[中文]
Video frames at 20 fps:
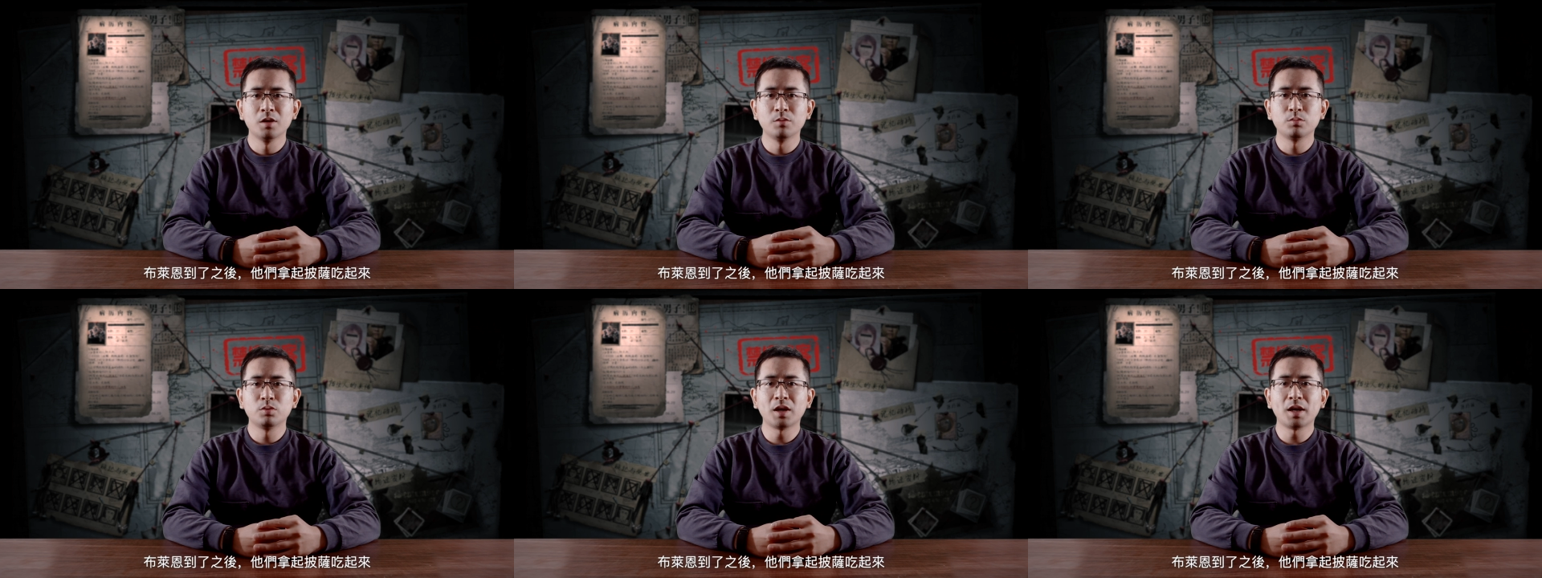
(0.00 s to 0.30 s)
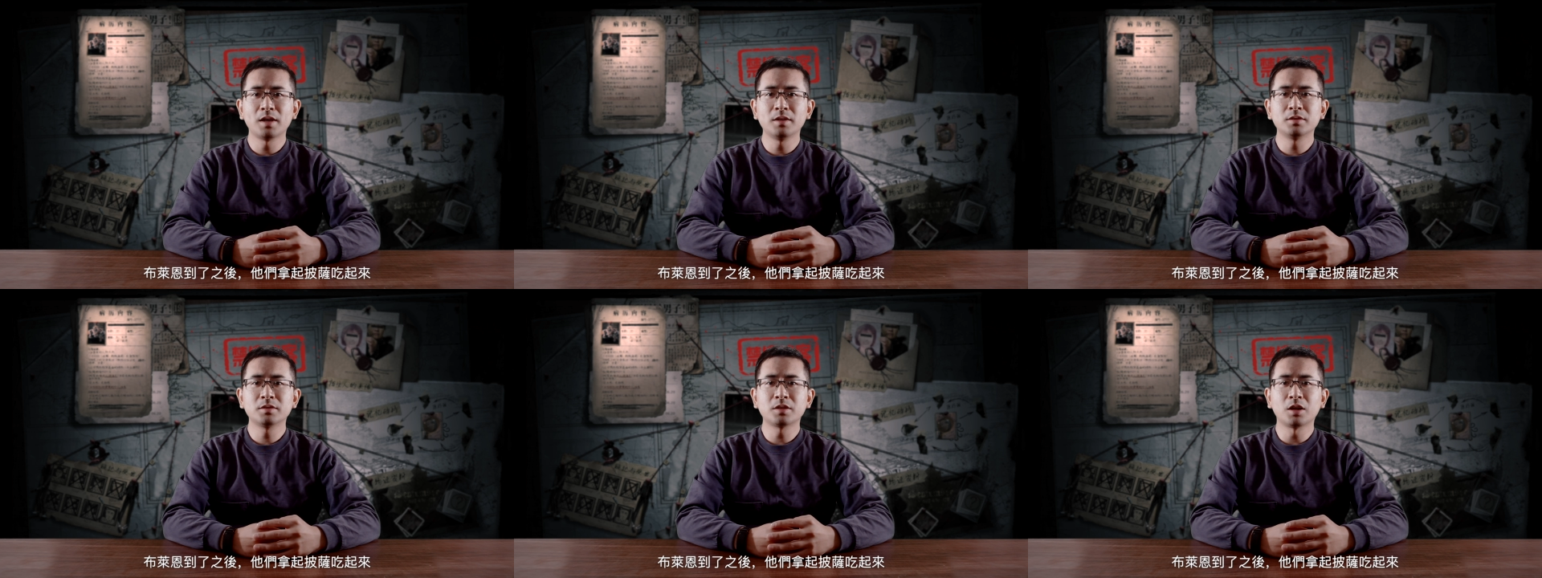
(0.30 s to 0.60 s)
布
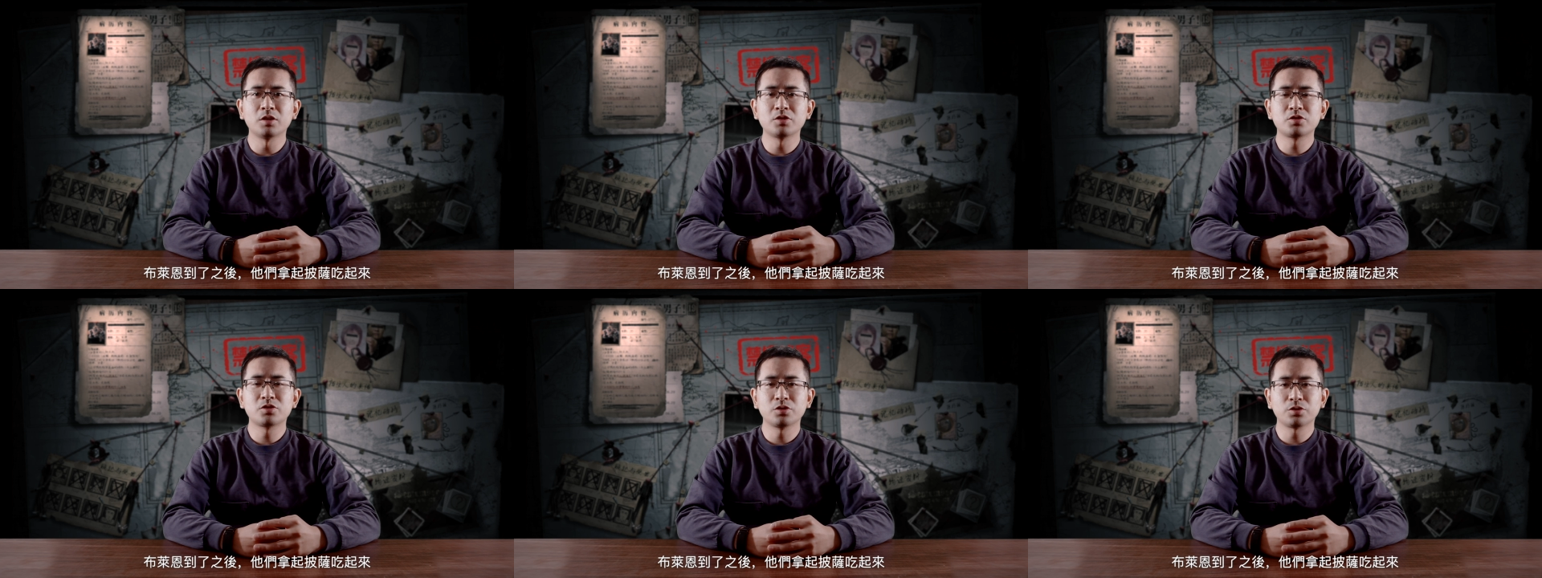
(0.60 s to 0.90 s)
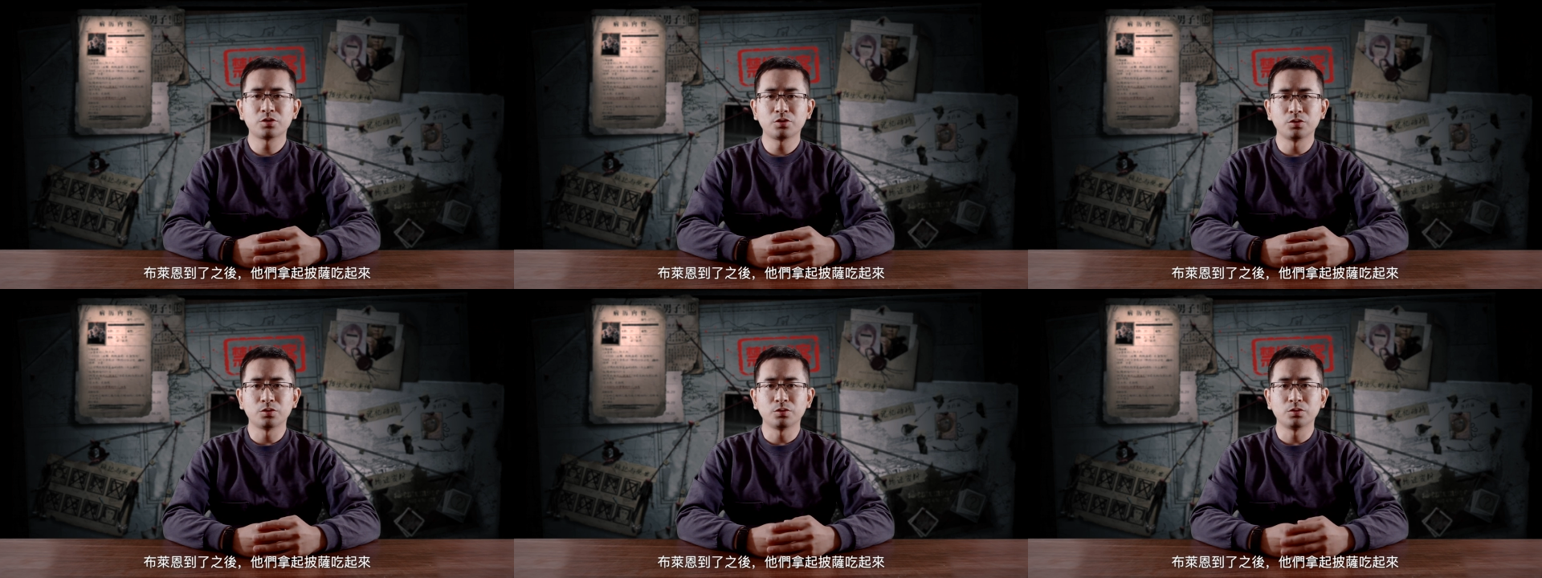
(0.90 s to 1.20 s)
莱恩到了之
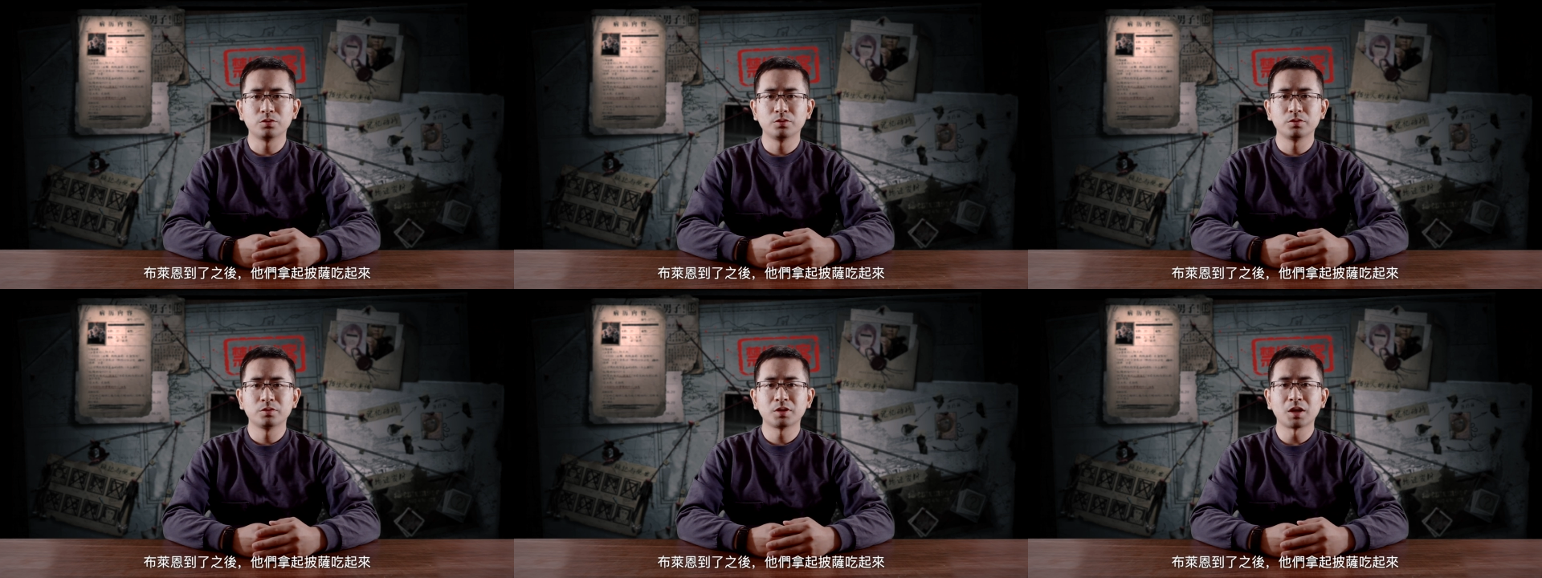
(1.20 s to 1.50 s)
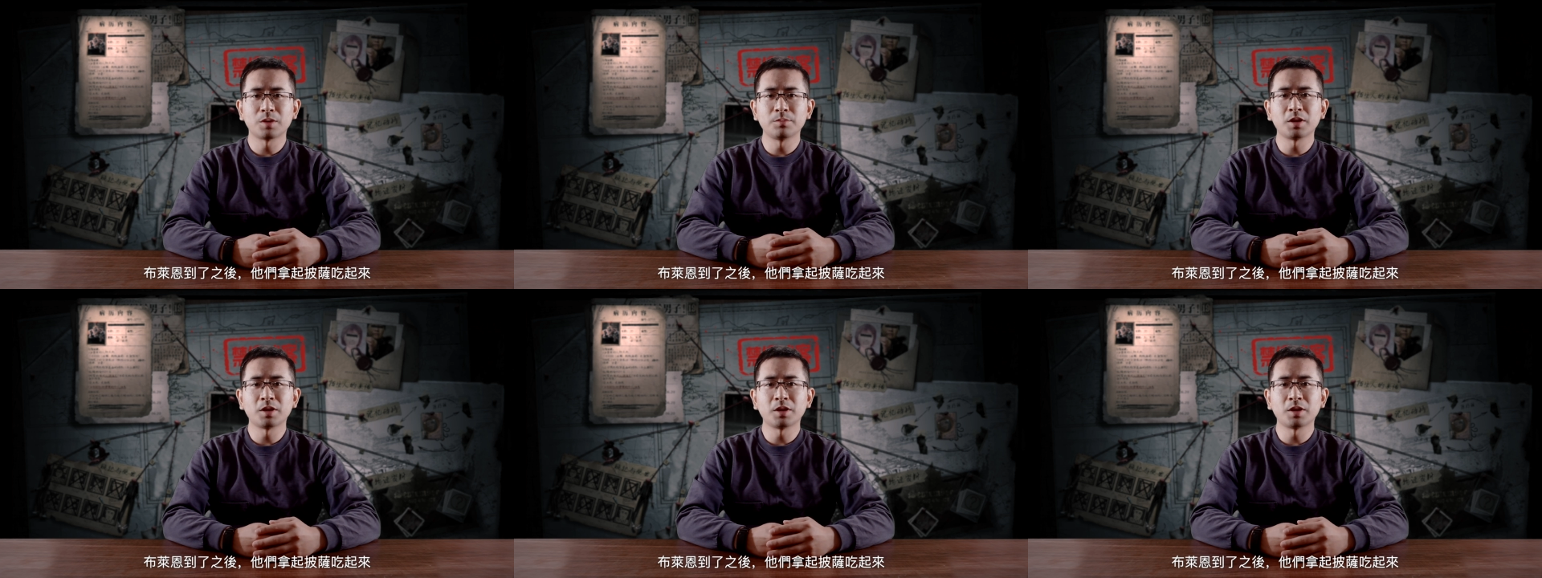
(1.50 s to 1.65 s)
后，他